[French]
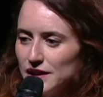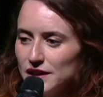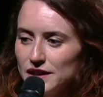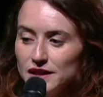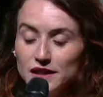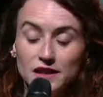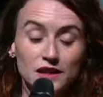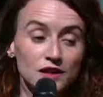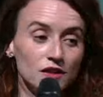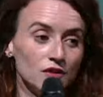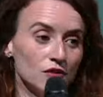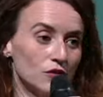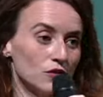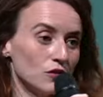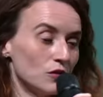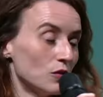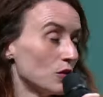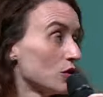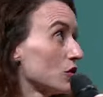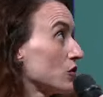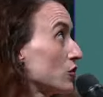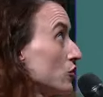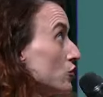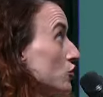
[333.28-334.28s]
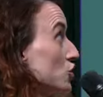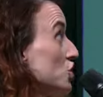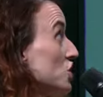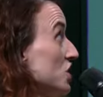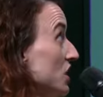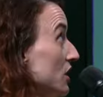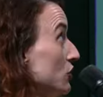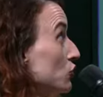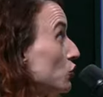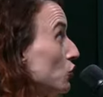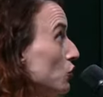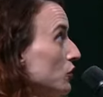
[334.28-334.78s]
Et euh, ce que
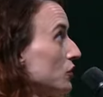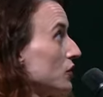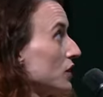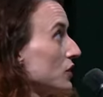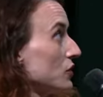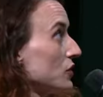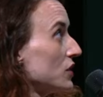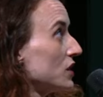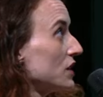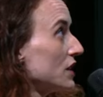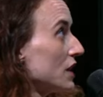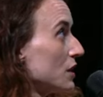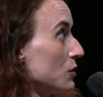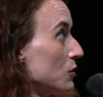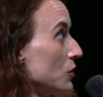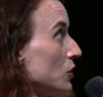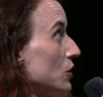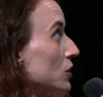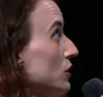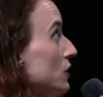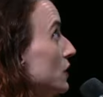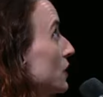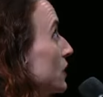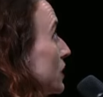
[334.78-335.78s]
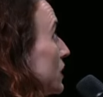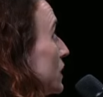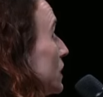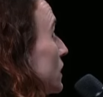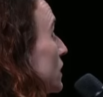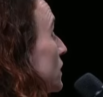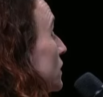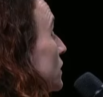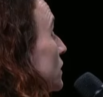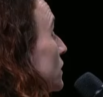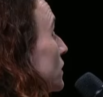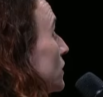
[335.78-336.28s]
j'y ai trouvé finalement,
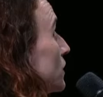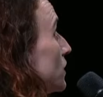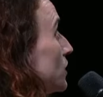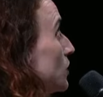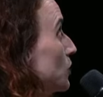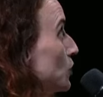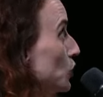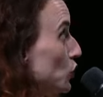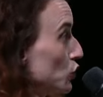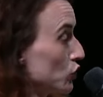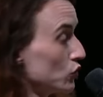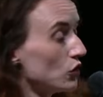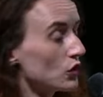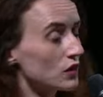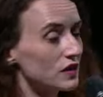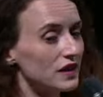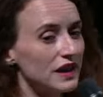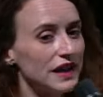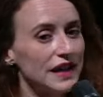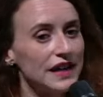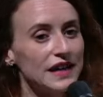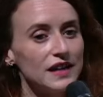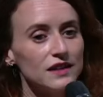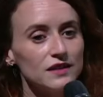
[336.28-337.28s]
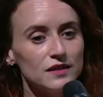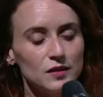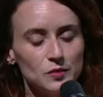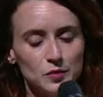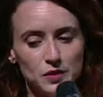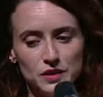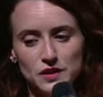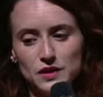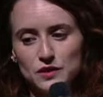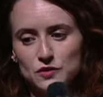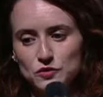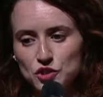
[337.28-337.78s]
c'est euh, beaucoup d'entraide, des
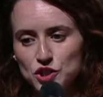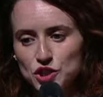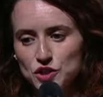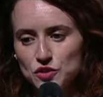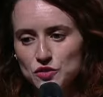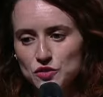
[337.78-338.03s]
pédagogies